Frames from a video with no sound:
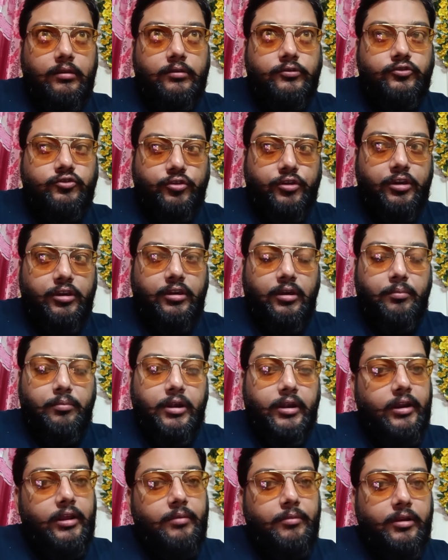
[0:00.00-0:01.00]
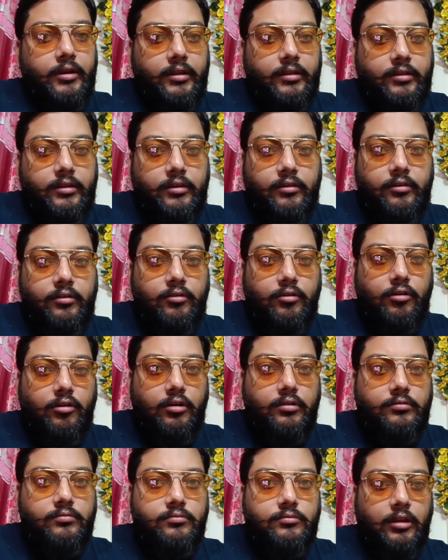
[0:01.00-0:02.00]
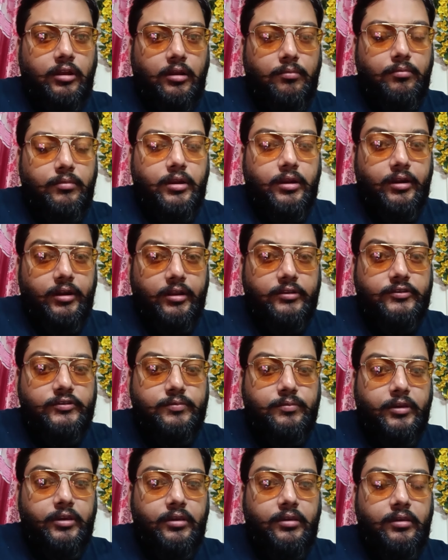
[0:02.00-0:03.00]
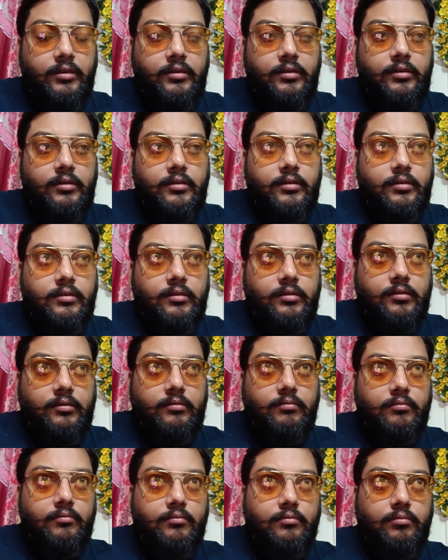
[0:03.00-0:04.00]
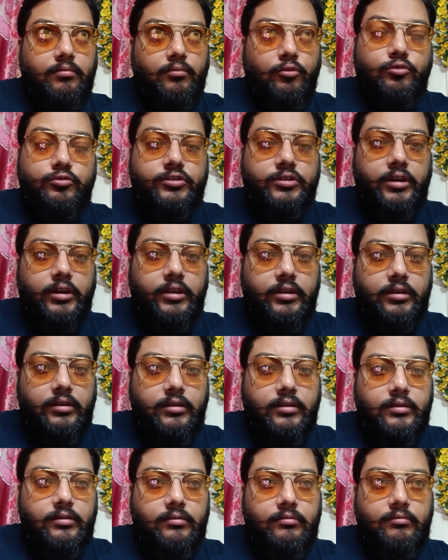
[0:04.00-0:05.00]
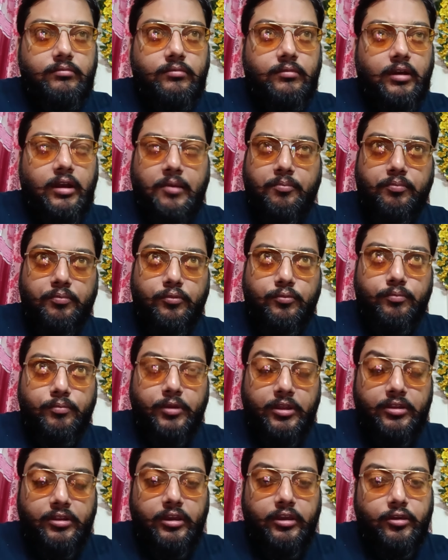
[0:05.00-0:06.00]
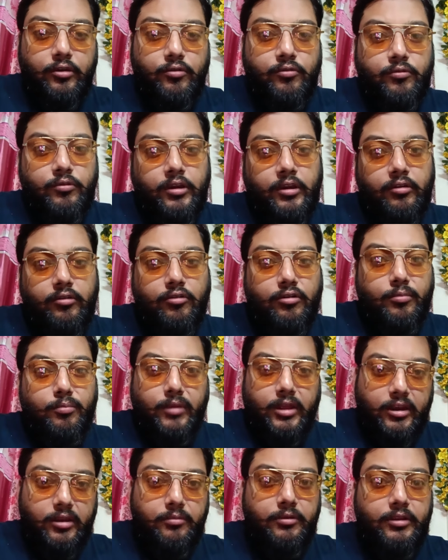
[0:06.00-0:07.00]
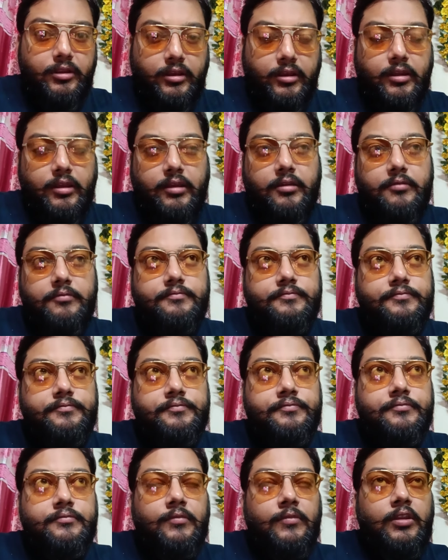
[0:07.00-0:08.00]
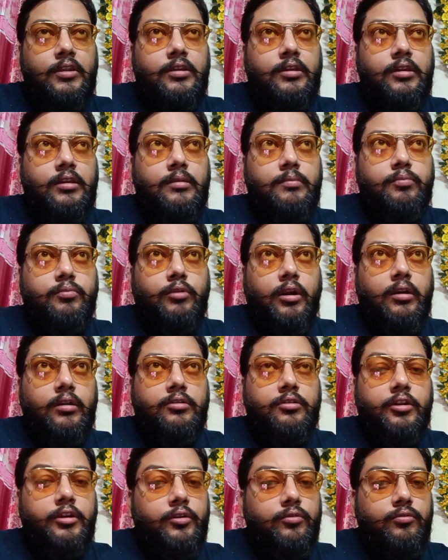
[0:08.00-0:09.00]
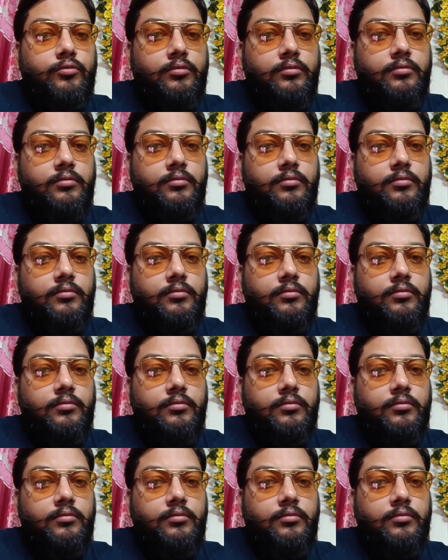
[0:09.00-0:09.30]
चूँकि हम इंडिया में रहते हैं और हम इंडियंस में मोस्टली आप भी देखे होंगे और मैंने भी देखा है कि पॉइंट थ्री टू